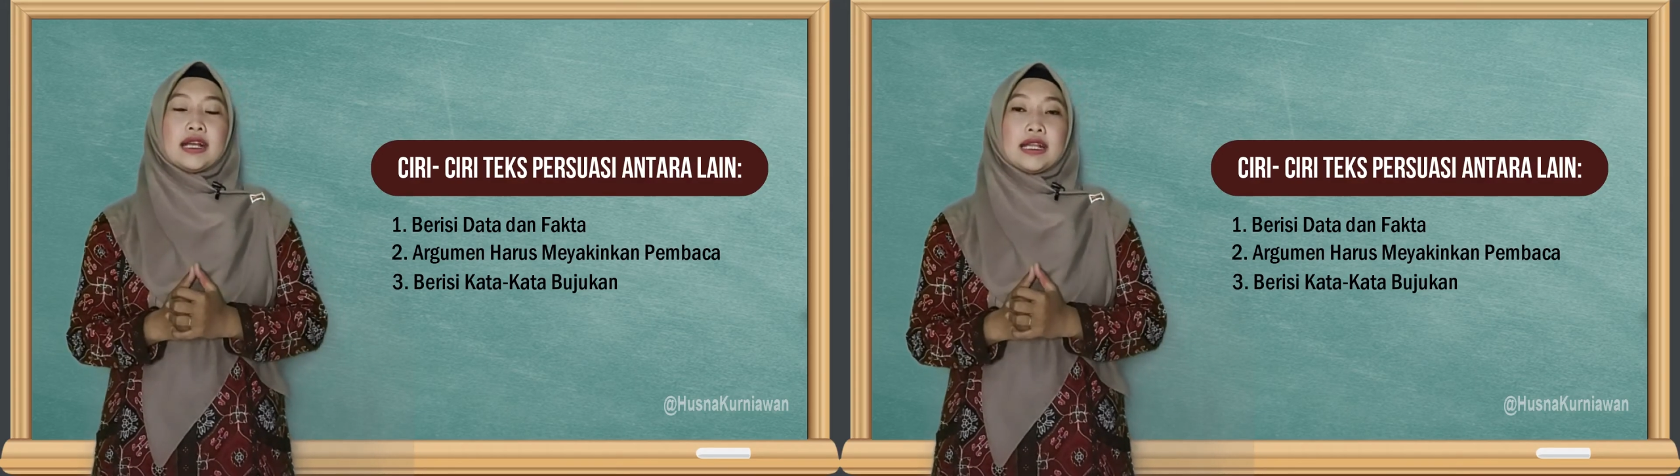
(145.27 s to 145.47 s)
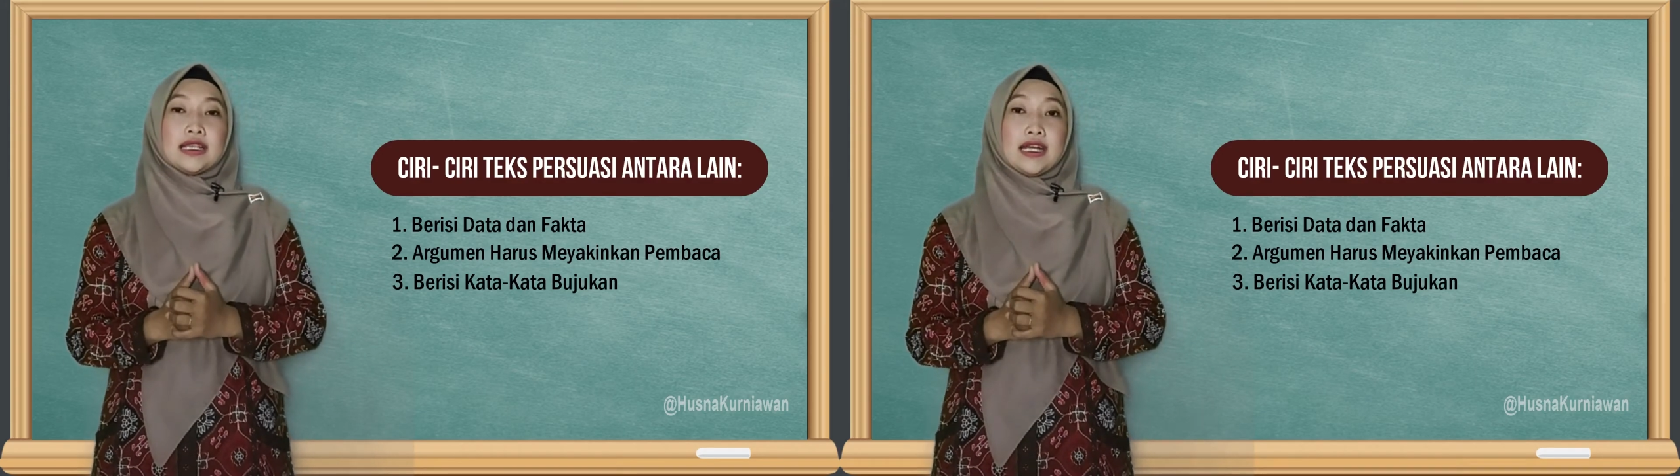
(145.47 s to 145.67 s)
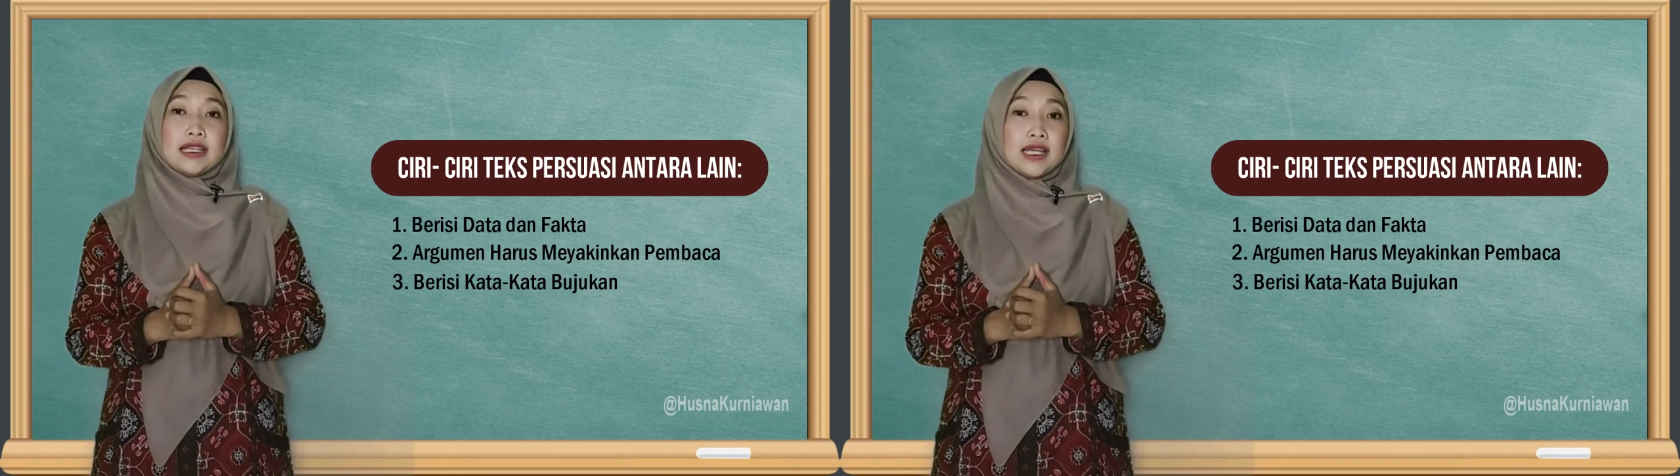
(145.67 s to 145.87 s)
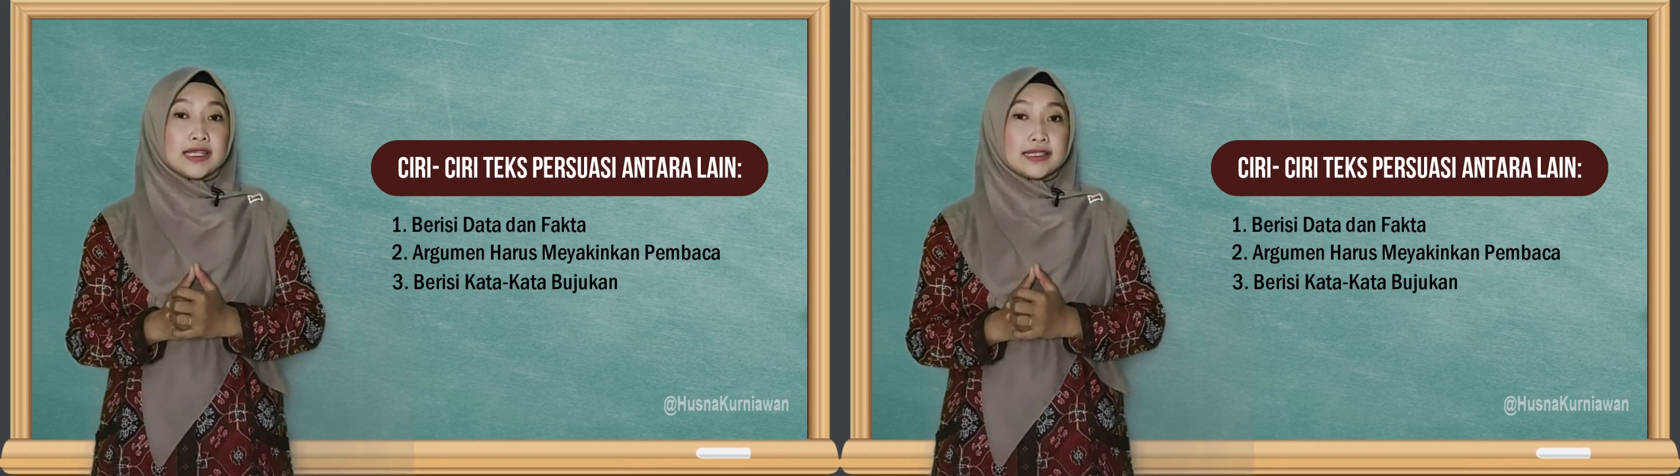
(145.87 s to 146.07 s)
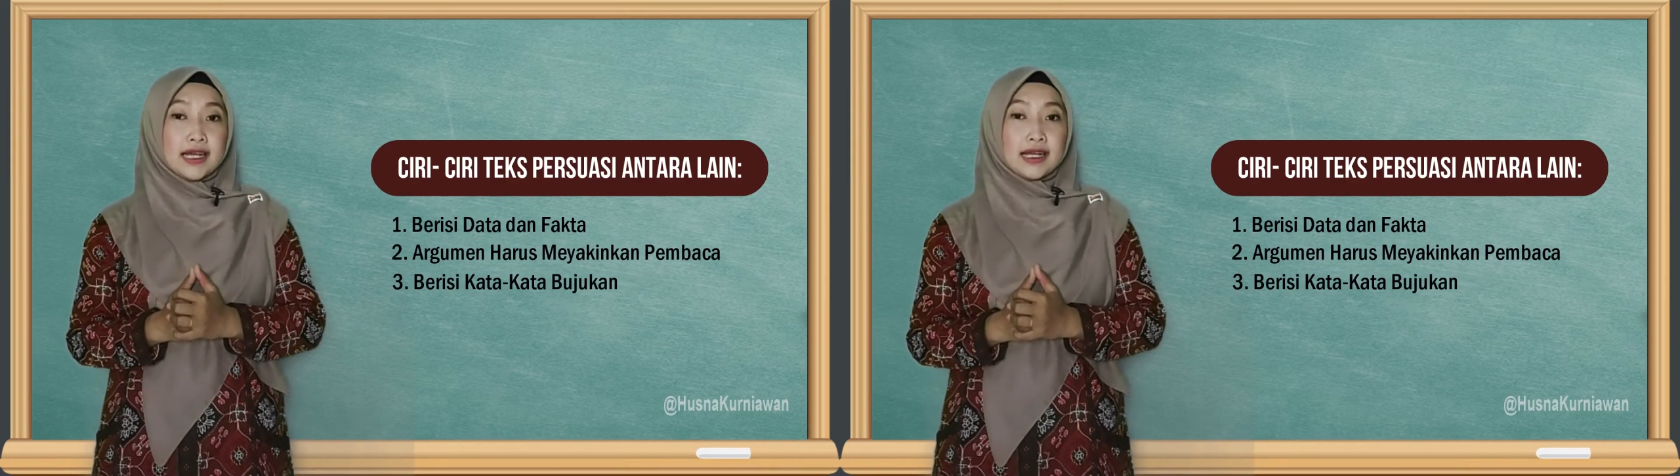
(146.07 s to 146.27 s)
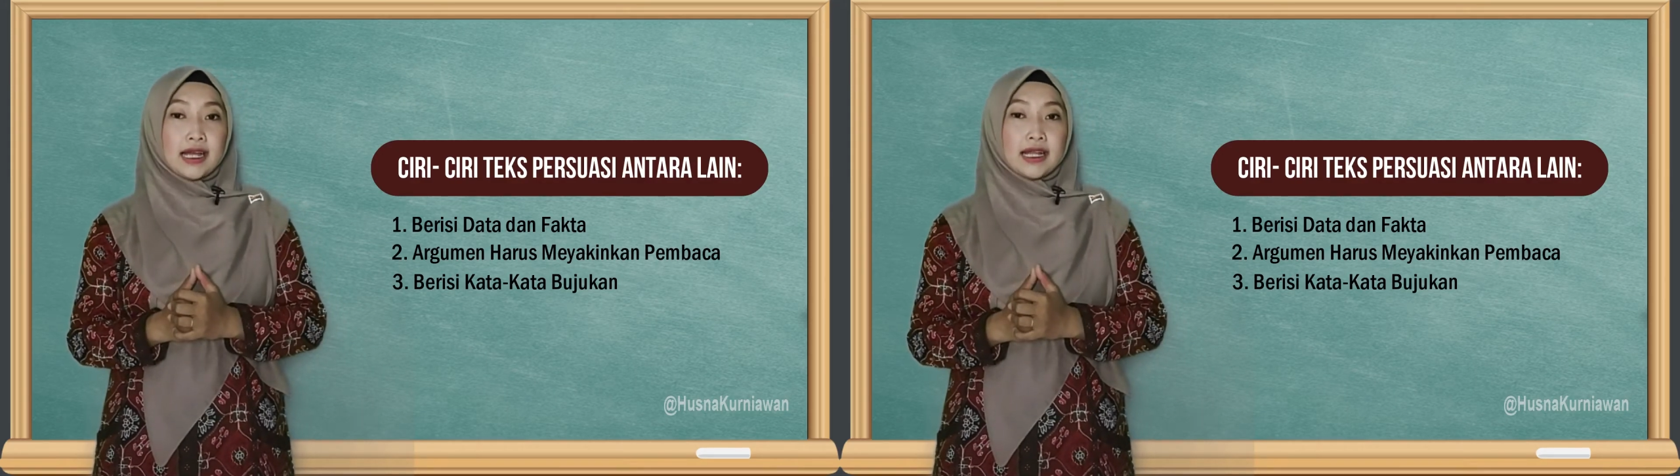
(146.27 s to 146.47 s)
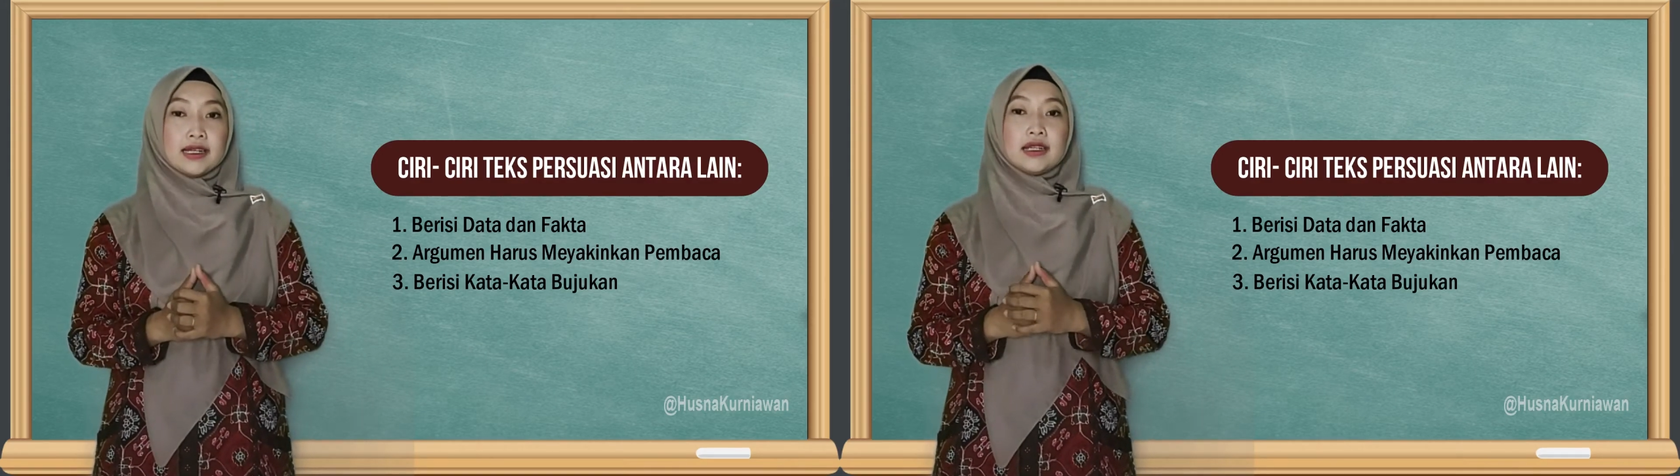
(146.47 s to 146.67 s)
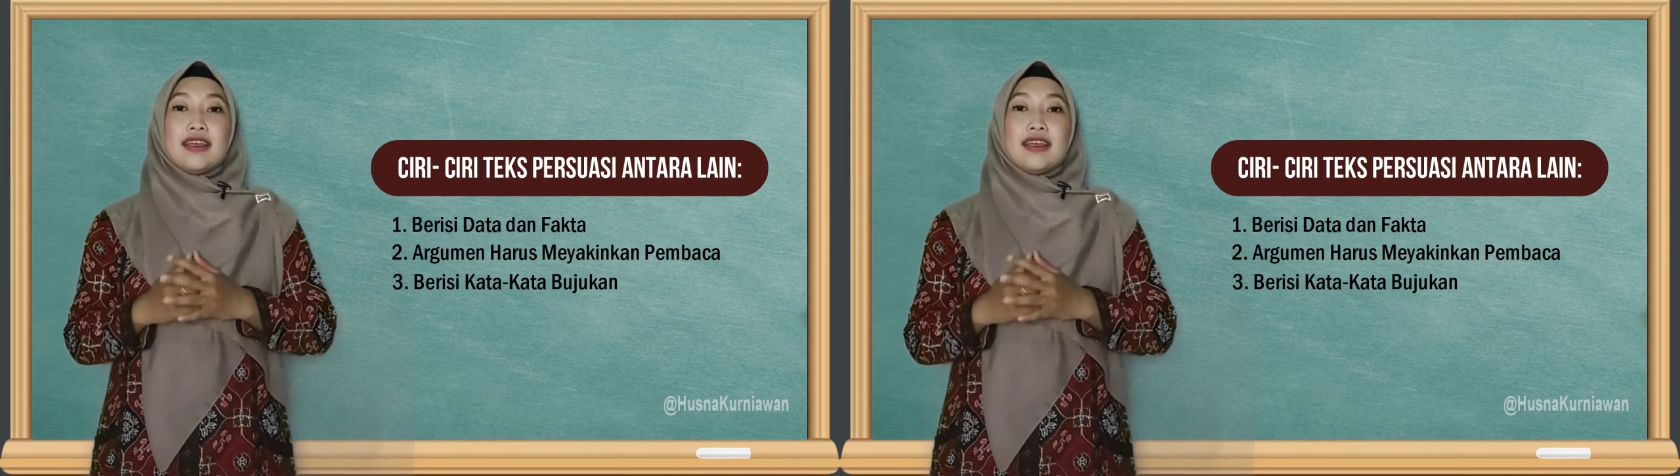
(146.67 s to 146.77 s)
kata-kata ajakan.